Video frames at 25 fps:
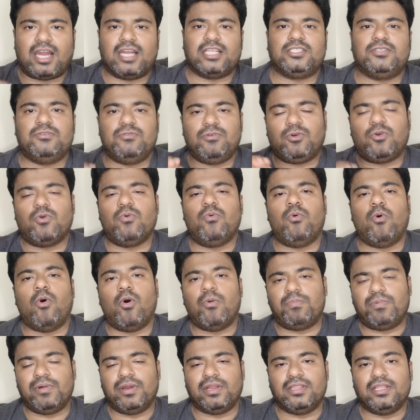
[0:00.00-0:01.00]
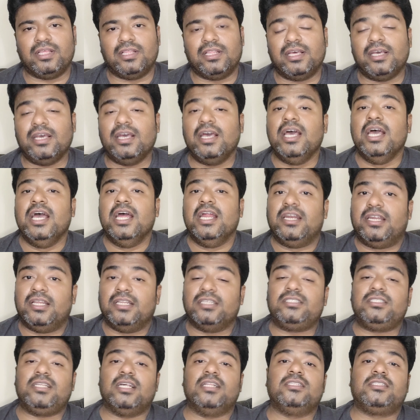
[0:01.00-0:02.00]
கடைசி வரைக்கும் ஓப் இருந்தது
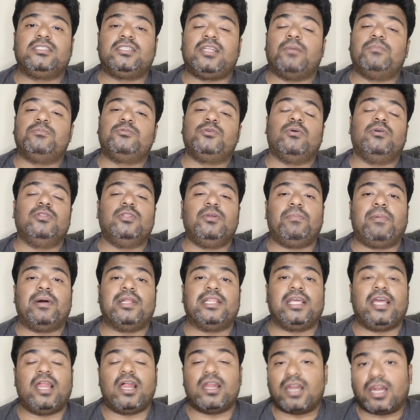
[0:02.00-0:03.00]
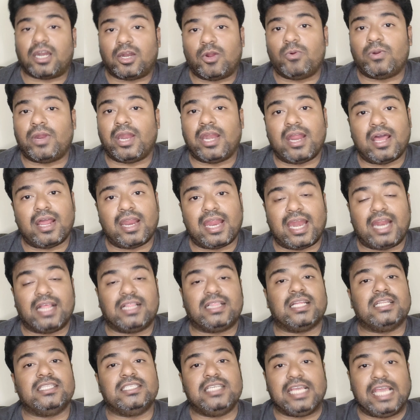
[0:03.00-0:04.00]
கிறிஸ்டன் ஸ்டப்ஸும் வந்து பார்த்தீங்கன்னா ரன் அவுட் ஆயிட்டாரு எனக்கு
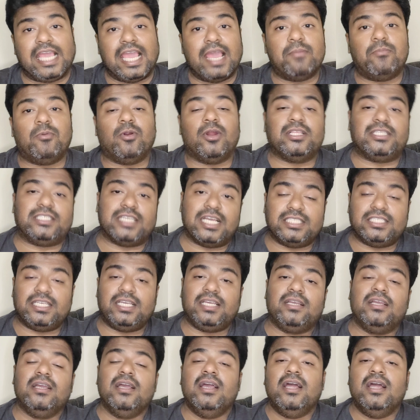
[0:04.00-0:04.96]
தெரிஞ்சு கேமோட சேஞ்சிங்